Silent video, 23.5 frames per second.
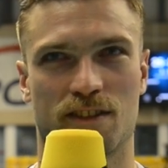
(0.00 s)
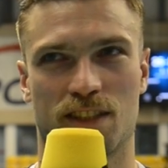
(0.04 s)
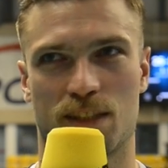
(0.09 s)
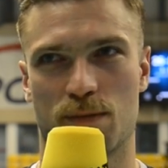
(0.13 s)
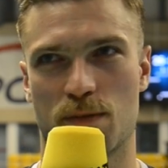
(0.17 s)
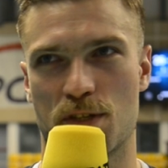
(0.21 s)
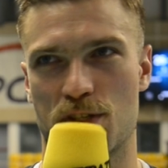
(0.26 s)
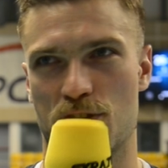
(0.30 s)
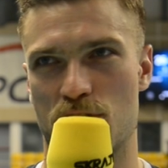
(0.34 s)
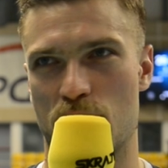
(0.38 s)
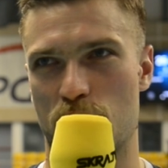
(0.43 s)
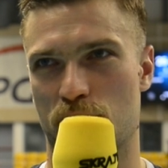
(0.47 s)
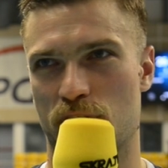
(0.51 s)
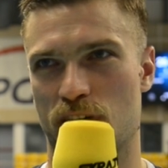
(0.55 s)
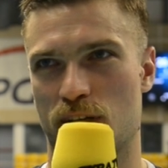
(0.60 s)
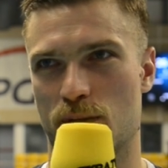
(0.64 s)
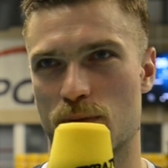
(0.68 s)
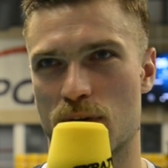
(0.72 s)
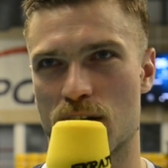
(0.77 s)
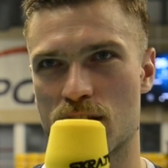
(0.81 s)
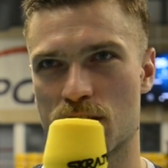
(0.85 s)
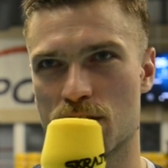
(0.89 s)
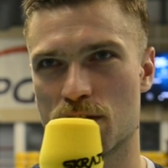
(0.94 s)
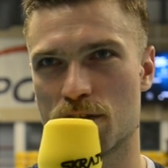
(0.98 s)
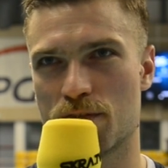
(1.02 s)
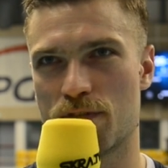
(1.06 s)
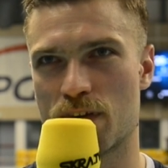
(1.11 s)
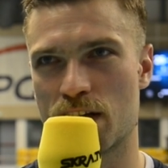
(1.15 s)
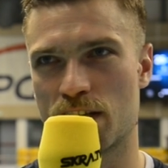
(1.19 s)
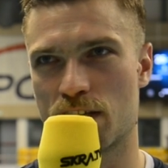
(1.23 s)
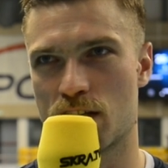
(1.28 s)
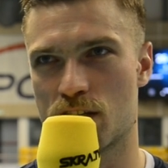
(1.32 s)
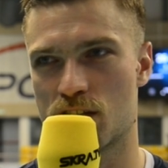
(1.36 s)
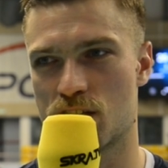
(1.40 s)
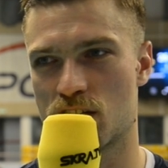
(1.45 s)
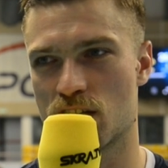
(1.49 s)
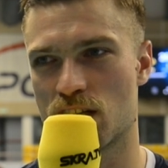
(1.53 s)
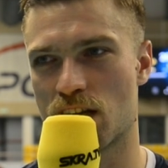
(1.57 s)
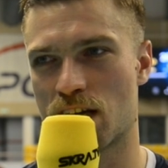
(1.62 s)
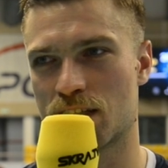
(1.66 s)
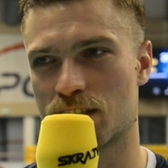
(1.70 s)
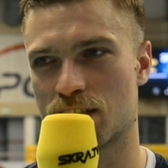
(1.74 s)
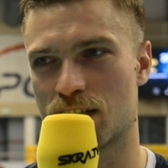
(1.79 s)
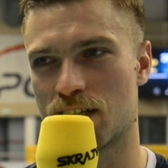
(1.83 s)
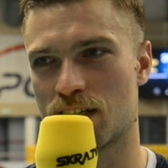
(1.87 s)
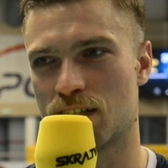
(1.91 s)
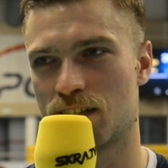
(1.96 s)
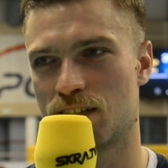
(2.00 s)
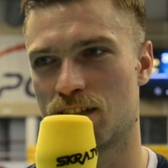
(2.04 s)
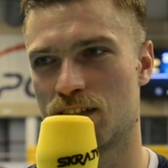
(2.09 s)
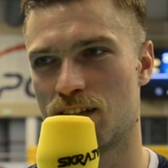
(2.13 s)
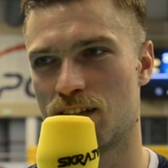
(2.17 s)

Spędziłem tutaj bardzo fajne 3 lata.